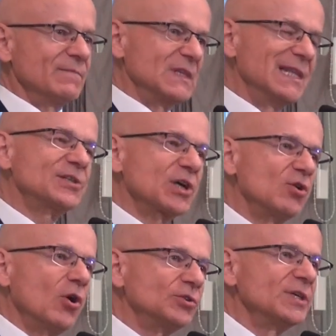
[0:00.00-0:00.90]

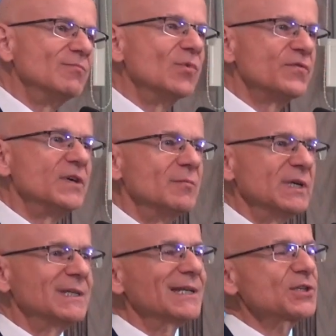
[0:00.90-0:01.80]
Dlaczego o tym
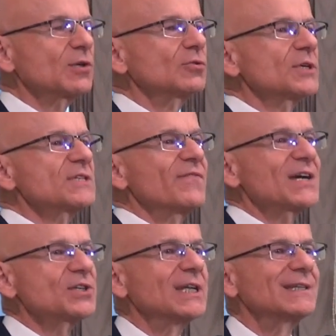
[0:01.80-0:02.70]
mówimy i dlaczego to jest
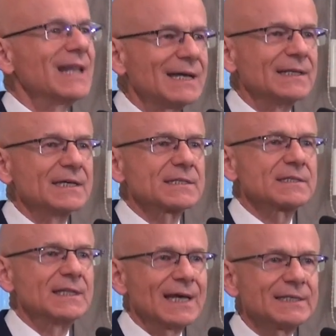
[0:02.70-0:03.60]
ważne dla
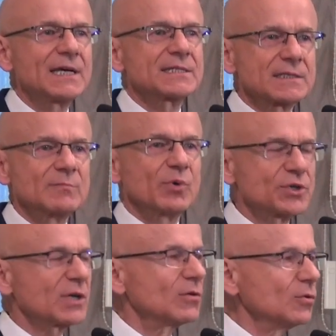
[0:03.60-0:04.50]
nas, dla nas,
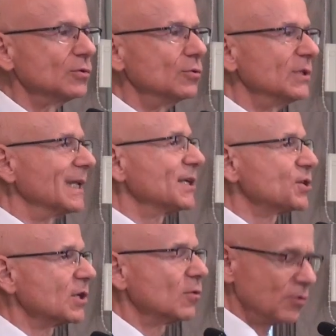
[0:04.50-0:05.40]
Bożego Ludu, dla
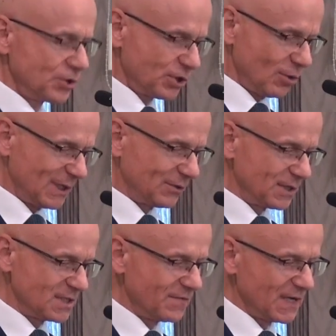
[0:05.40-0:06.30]
naszego Kościoła to
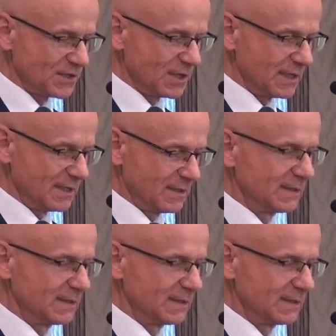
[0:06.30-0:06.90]
jest ważne?